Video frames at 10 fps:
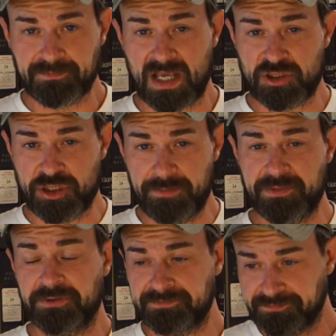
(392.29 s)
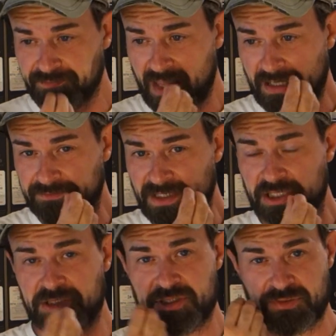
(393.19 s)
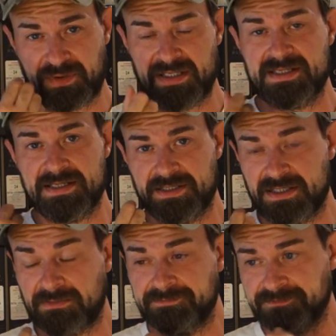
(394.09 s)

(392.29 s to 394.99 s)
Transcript: der schiebt, der ist spritzig,